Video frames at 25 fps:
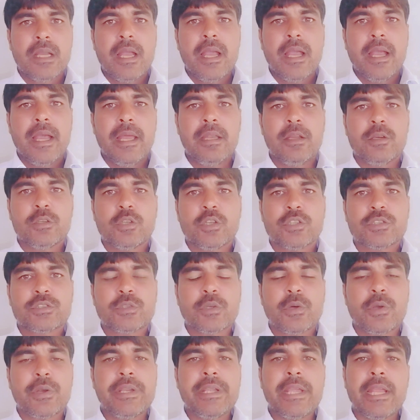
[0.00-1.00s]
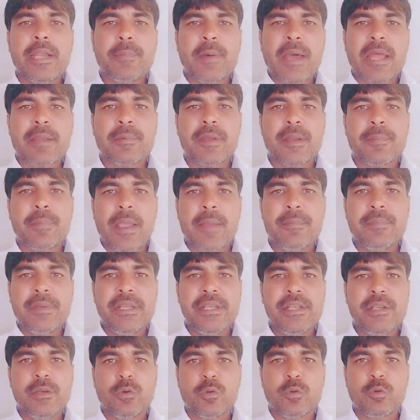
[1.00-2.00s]
हेलो दोस्तों रियल फार्मर
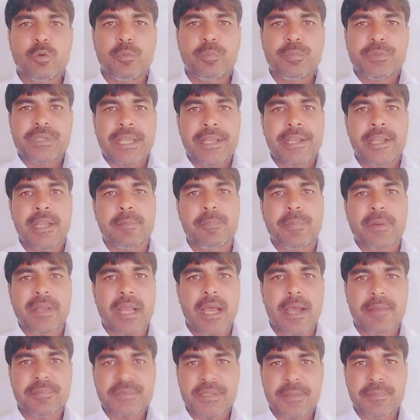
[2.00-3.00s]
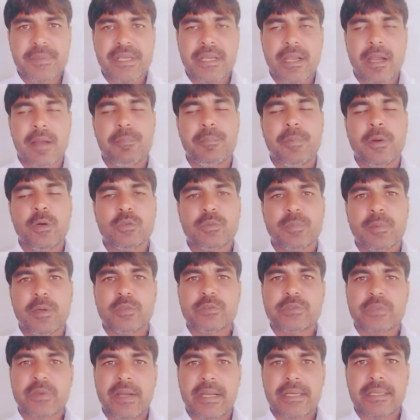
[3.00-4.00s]
फैमिली यूट्यूब चैनल पर आप सभी का बहुत
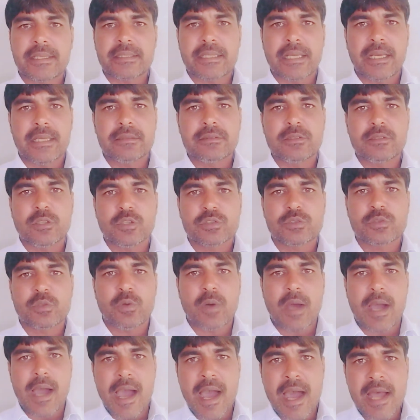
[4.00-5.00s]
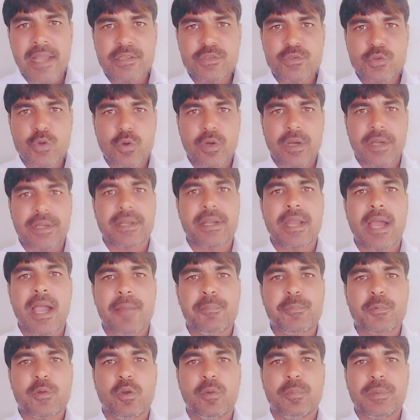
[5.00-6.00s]
बहुत स्वागत है दोस्तों आज जो घटना
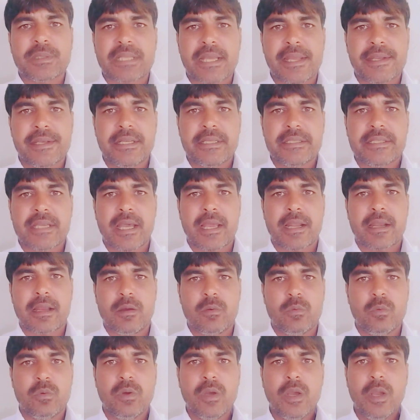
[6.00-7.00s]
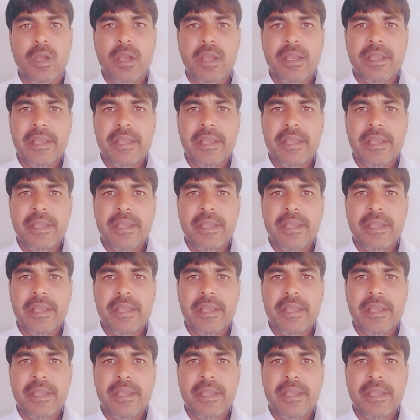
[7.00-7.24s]
आपको बताने जा रहा हूँ